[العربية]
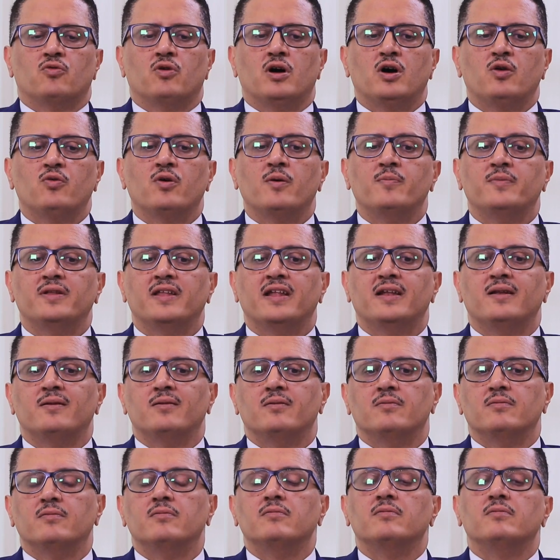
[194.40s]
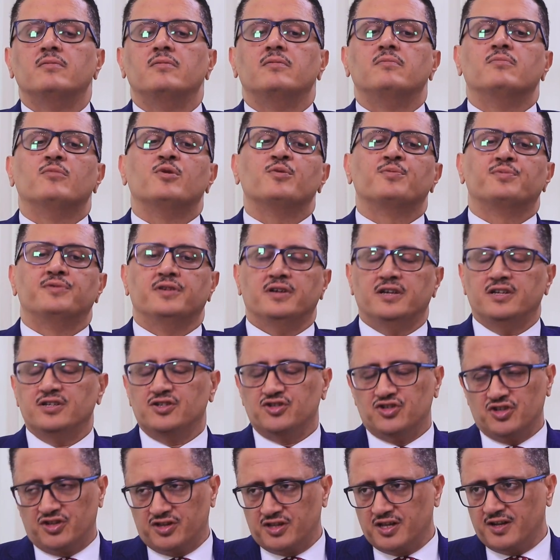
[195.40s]
وهو من المبدعين
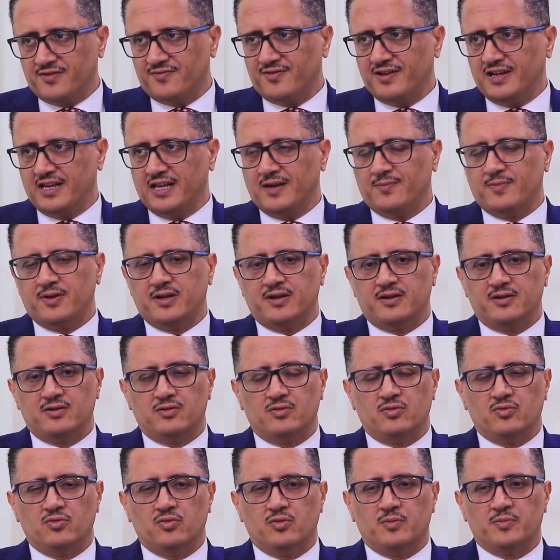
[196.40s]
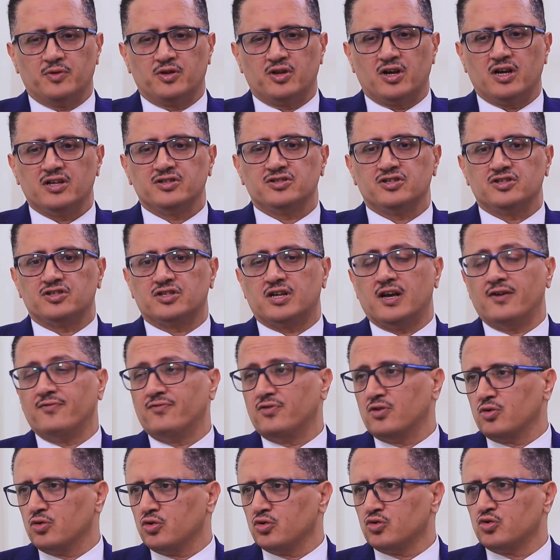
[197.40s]
جدا في اليمن ومتخصص كان
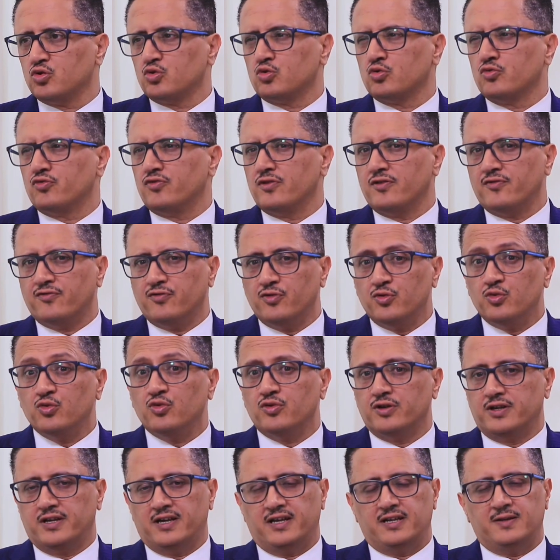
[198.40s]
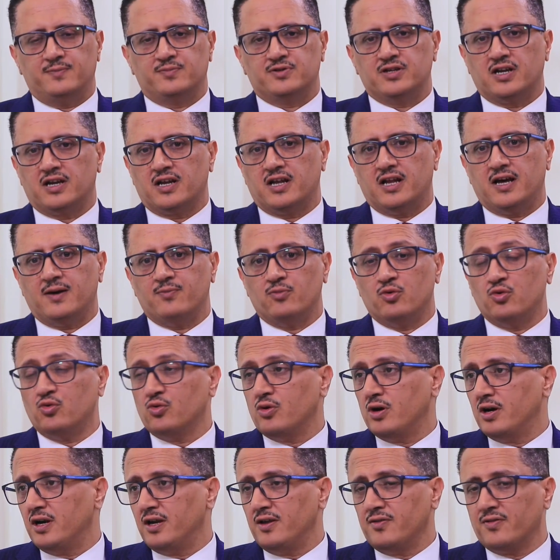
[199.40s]
في الخطوط وفي الفنون يعني بشكل عام
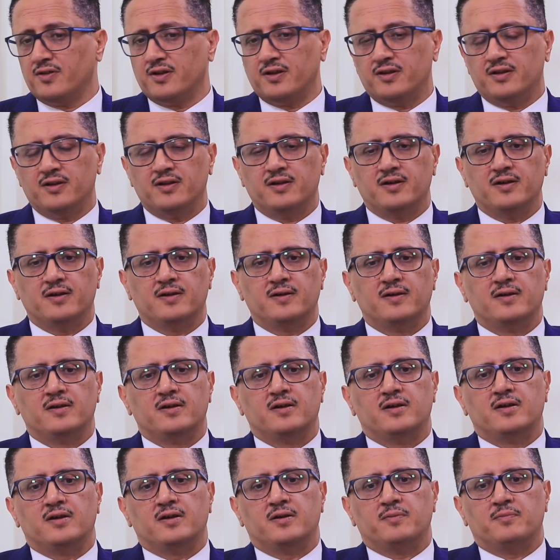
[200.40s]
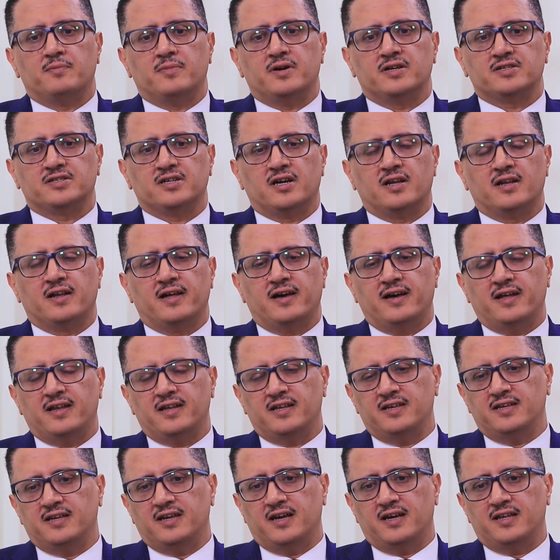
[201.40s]
هو ايضا ما شاء الله
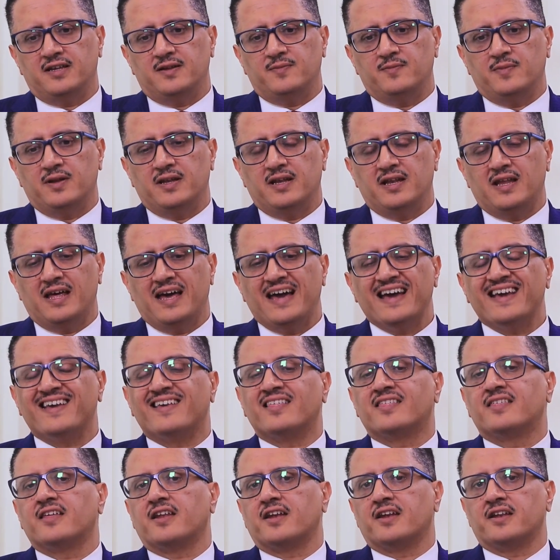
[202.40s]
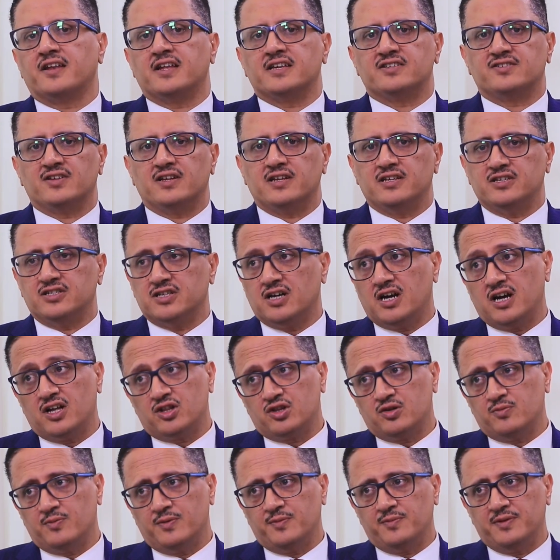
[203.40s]
عليه يعني من اكثر الناس اللي
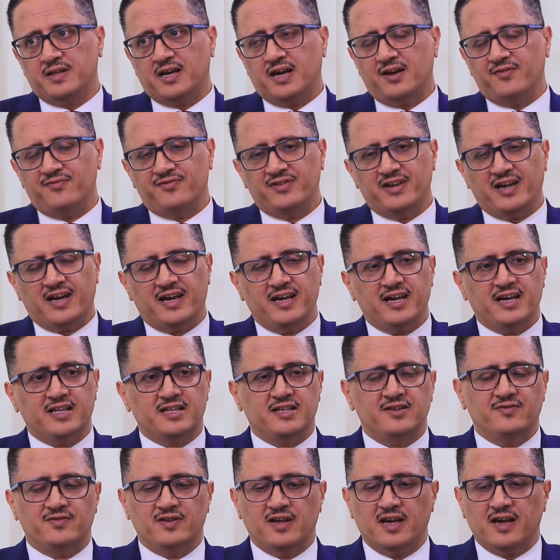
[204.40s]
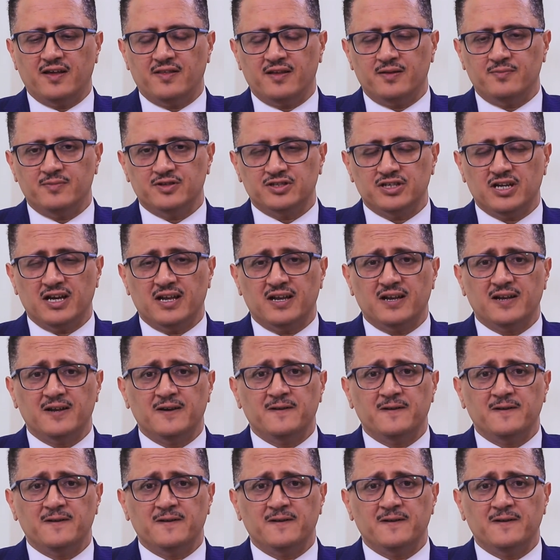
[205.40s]
شاهدتهم ابداعا في حياتي في هذا المجال